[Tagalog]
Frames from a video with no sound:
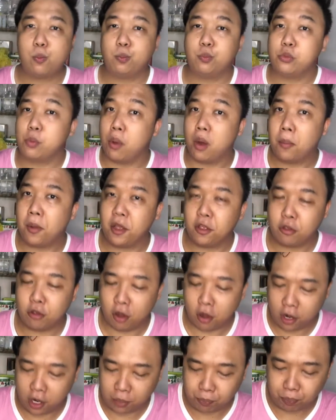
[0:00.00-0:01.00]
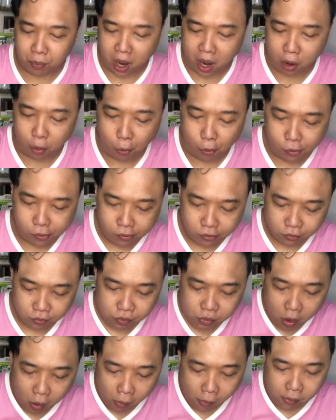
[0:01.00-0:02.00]
Hindi ko na pa isang kagat pa ako.
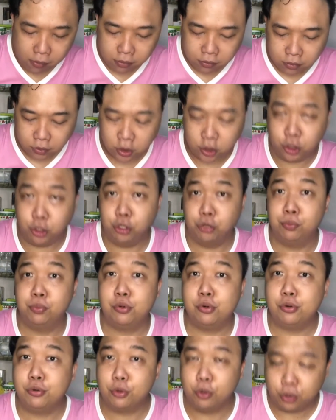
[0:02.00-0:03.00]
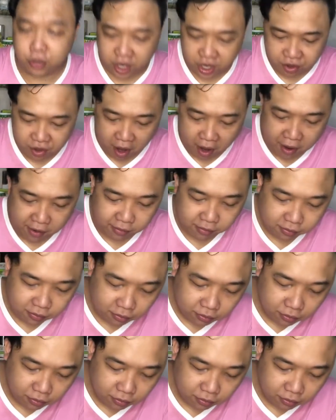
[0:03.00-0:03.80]
And yung buong cookie niya,